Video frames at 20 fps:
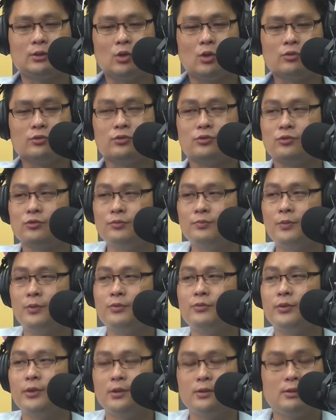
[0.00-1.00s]
动词本
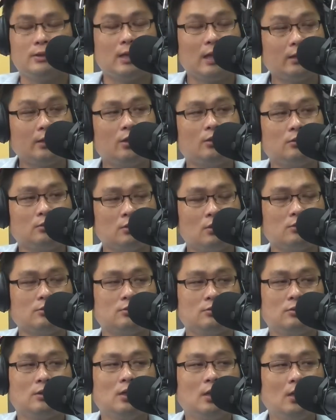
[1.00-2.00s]
位，就是较重动
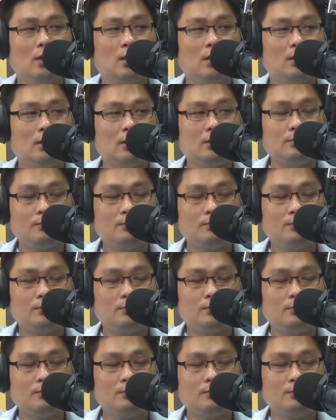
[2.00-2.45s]
词，是，咱